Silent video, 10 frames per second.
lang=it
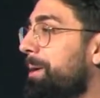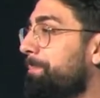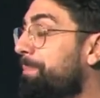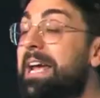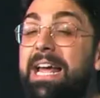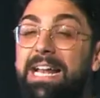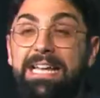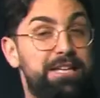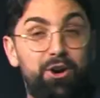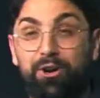
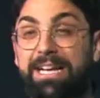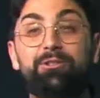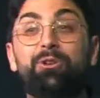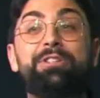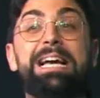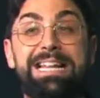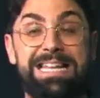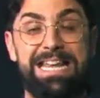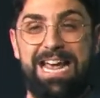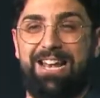peli, io credo, di
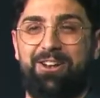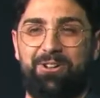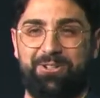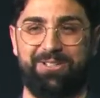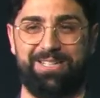agnello